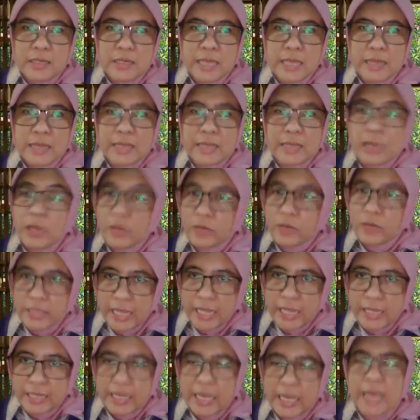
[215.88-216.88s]
dan kalau
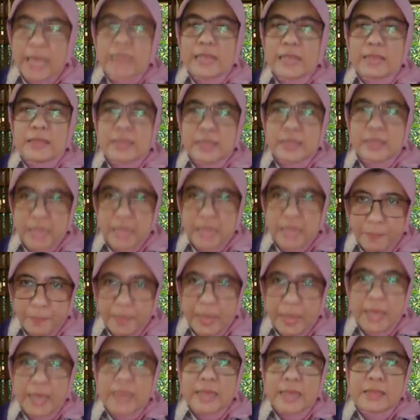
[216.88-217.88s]
kita lihat
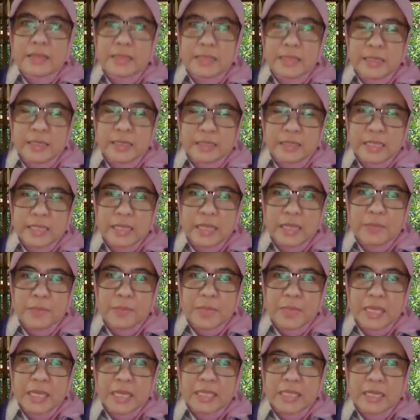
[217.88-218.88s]
apa eh, terjadi
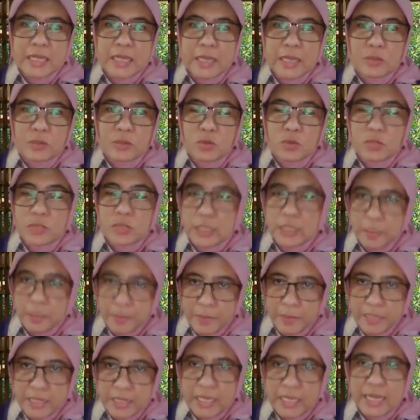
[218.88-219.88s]
peningkatan kasus yang
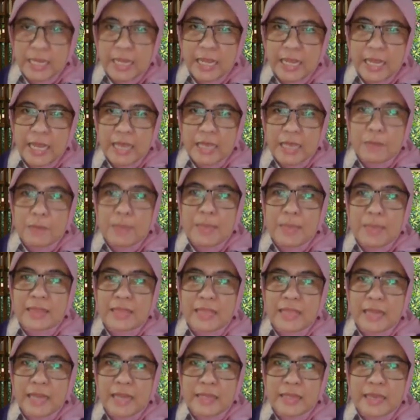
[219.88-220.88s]
terpenting adalah
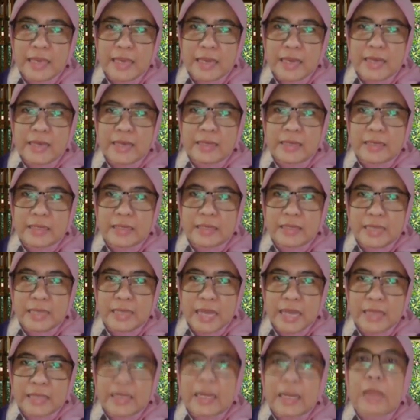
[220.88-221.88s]
kematiannya eh,
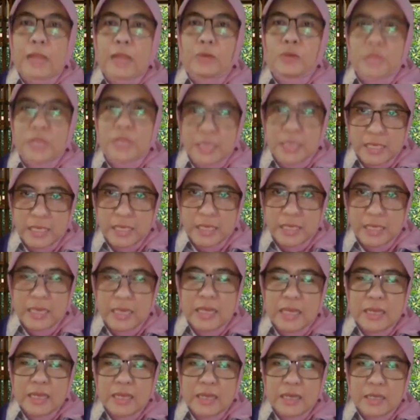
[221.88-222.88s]
tidak terlalu tinggi.
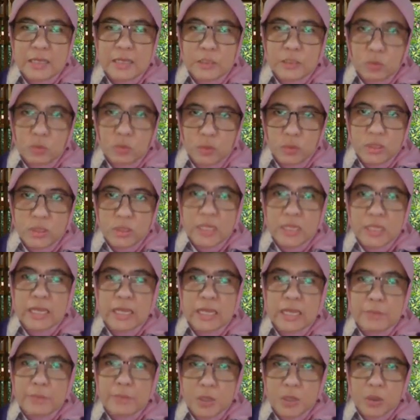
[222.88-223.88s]
Oke. Eh, tentu
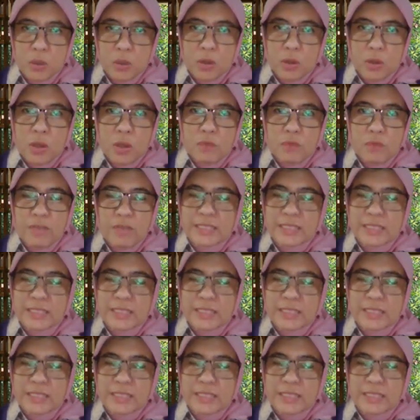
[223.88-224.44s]
dengan mendorong